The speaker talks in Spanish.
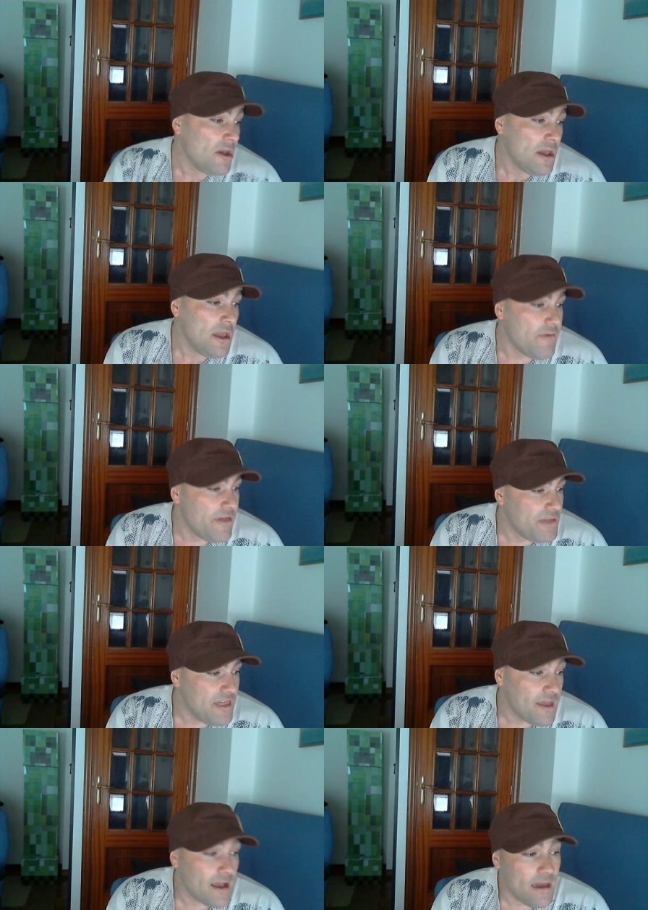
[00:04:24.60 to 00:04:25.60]
Y bueno,
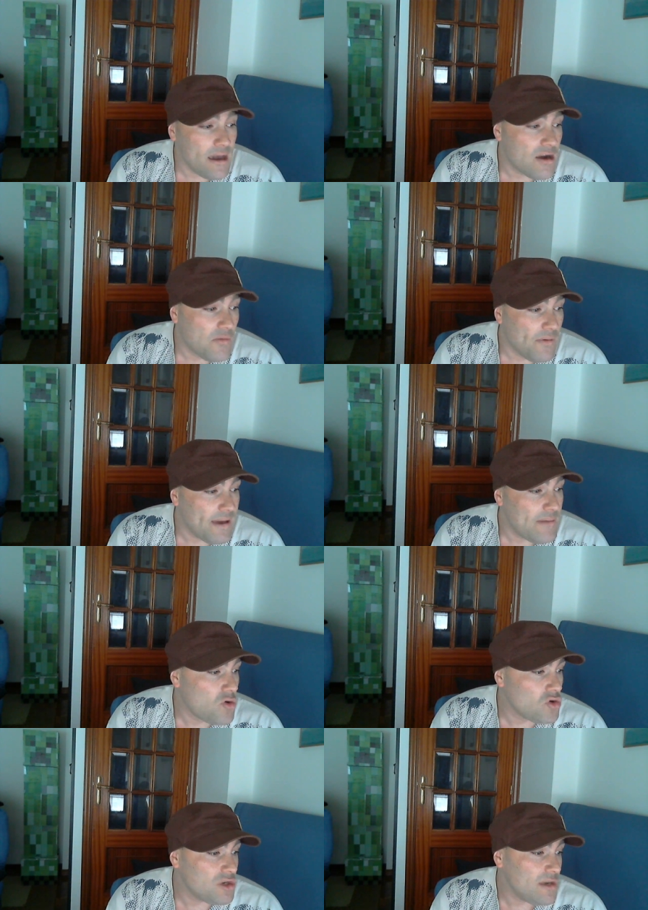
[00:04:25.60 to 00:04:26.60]
dicen aquí que como
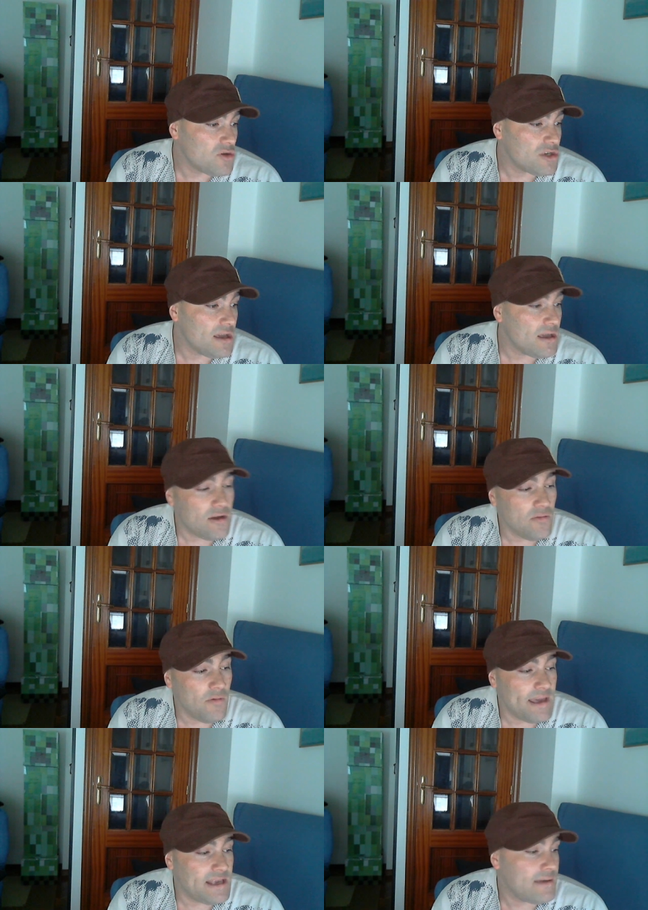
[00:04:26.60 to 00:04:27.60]
vemos, hemos, eh, como
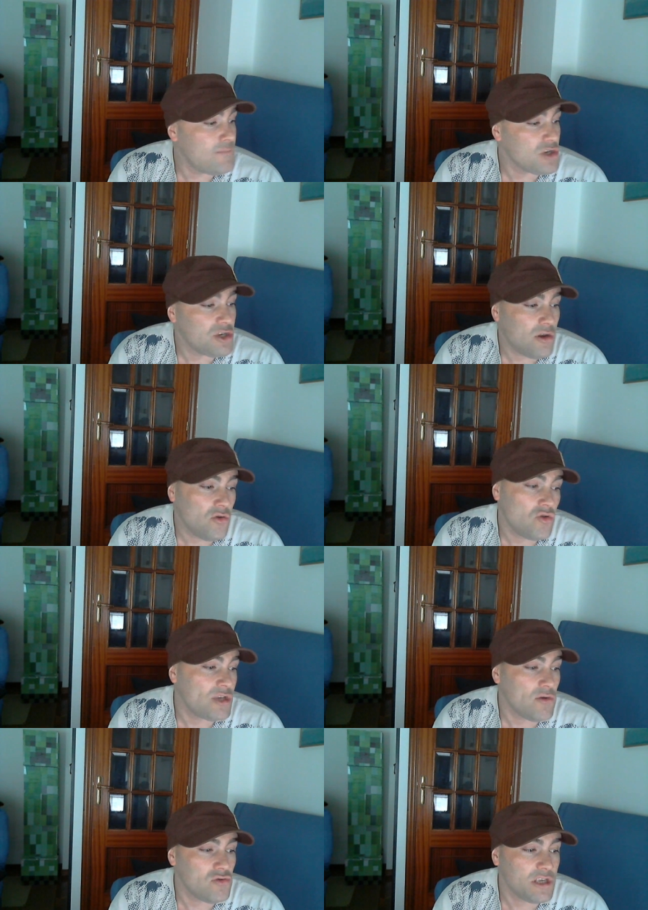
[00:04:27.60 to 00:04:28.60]
veis, hemos hecho algunos
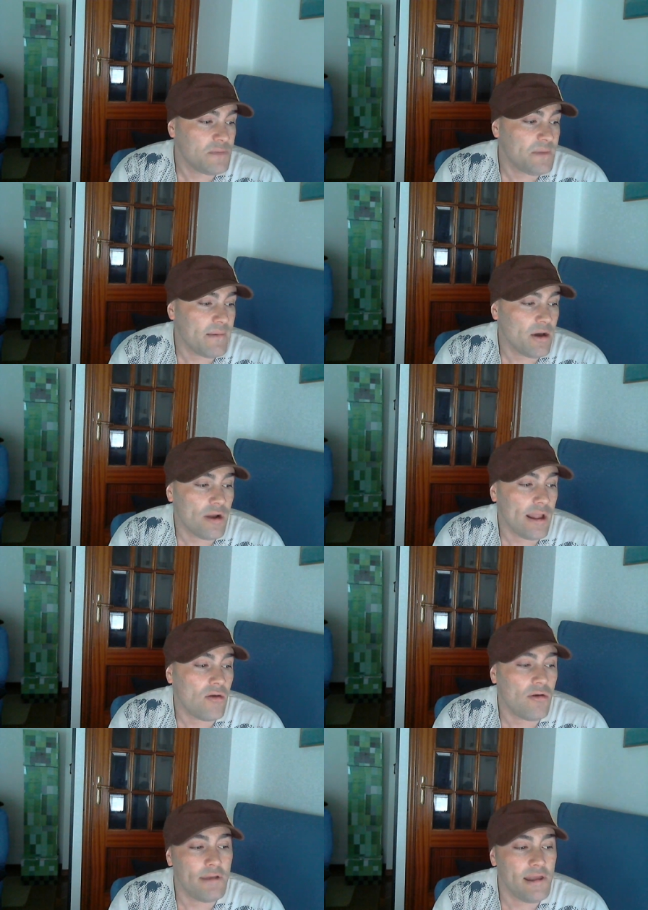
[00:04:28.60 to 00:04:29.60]
ajustes para mejorar la
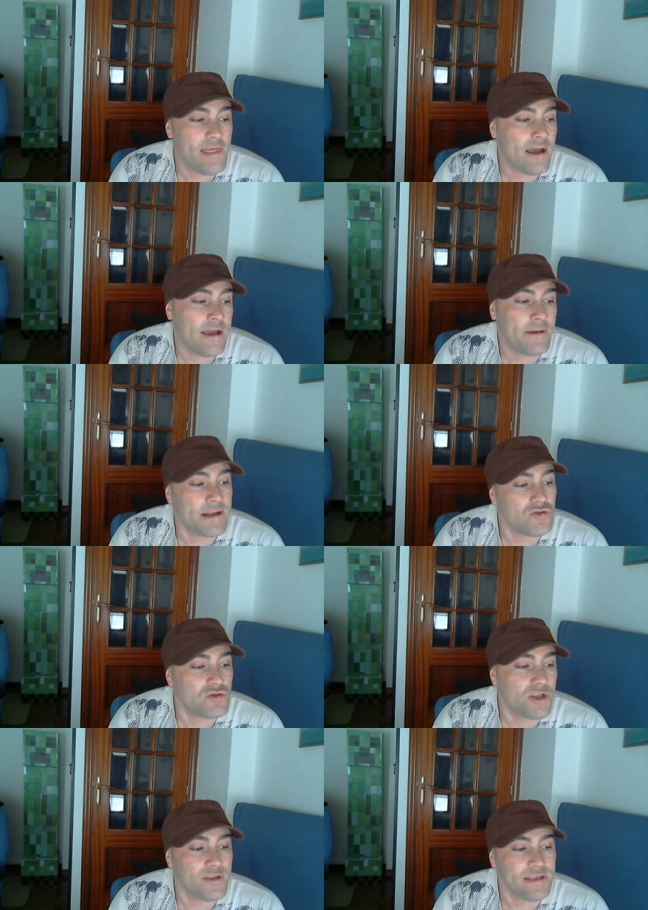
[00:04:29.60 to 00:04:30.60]
jugabilidad y varias
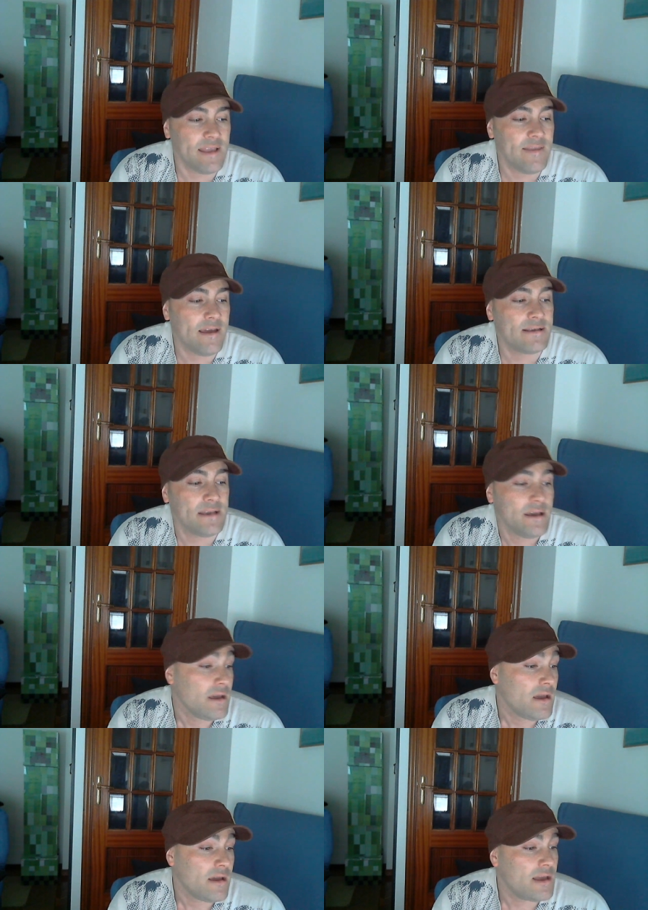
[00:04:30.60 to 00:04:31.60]
ajustes técnicas
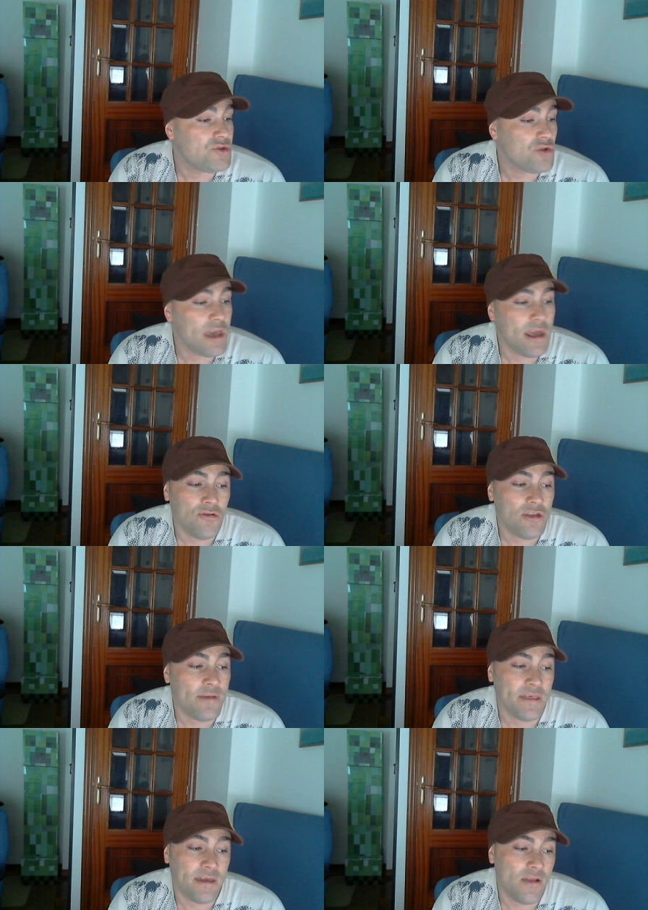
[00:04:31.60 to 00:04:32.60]
que surgieron una
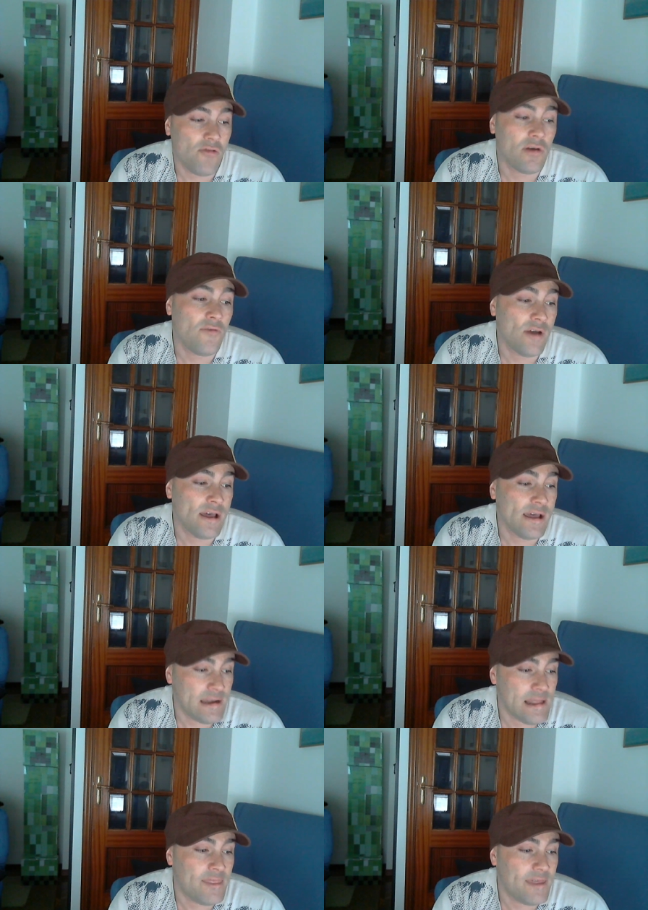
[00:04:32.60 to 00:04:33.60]
vez que el juego fue
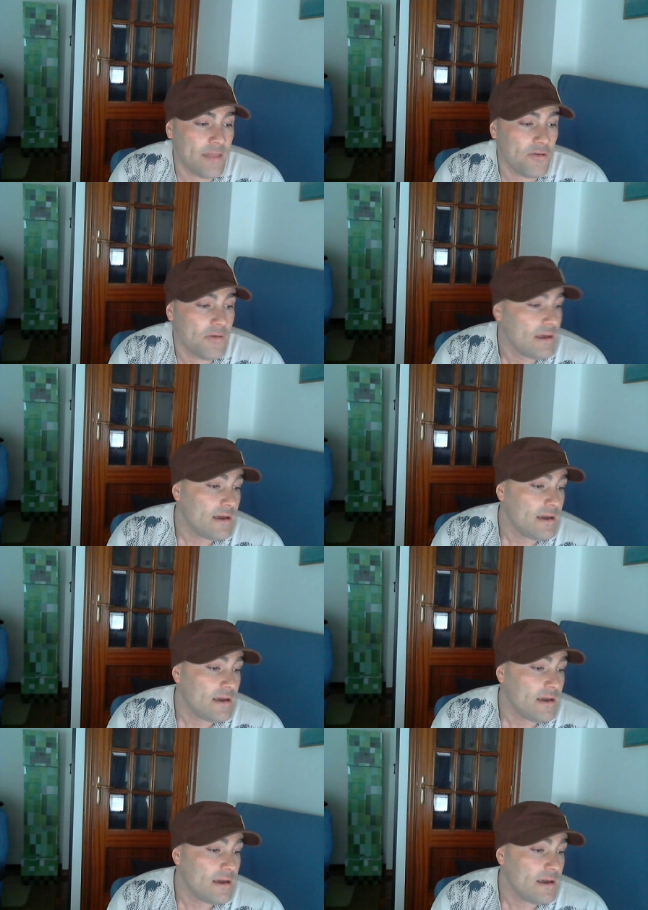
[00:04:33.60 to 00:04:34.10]
lanzado.